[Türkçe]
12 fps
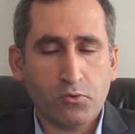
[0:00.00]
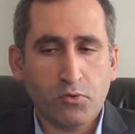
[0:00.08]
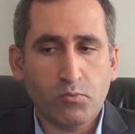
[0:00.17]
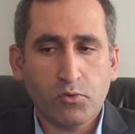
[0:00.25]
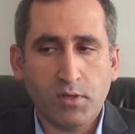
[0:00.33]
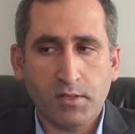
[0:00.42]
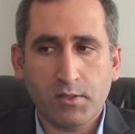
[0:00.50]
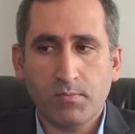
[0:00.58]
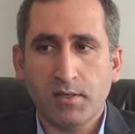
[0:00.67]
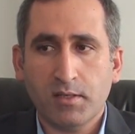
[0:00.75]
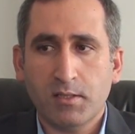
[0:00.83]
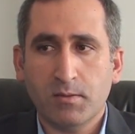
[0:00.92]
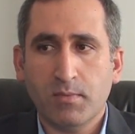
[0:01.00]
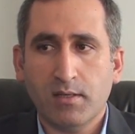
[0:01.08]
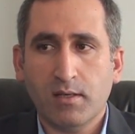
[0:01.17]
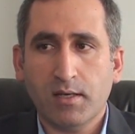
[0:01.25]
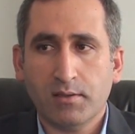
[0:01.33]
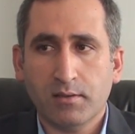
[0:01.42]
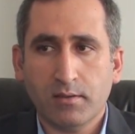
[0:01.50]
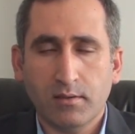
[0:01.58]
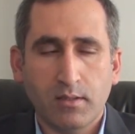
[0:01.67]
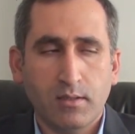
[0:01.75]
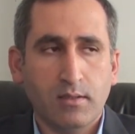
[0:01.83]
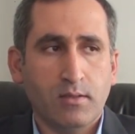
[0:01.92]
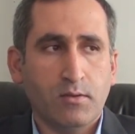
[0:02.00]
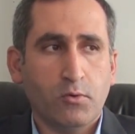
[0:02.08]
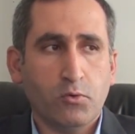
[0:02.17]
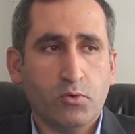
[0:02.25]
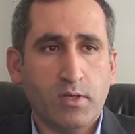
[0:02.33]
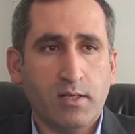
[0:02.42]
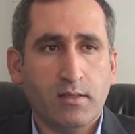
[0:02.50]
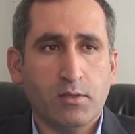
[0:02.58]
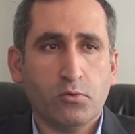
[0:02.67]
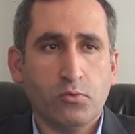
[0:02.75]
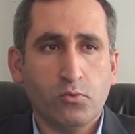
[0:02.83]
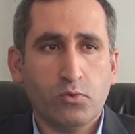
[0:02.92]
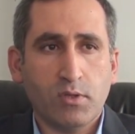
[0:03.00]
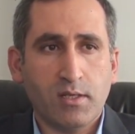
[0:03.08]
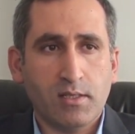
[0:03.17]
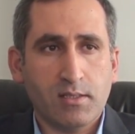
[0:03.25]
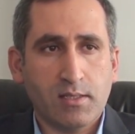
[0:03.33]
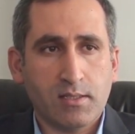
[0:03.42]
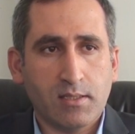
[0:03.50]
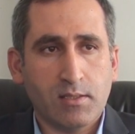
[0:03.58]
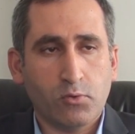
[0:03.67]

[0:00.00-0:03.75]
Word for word: Çünkü bu danışmanlık hizmeti artık özellikle son 3 sene içerisinde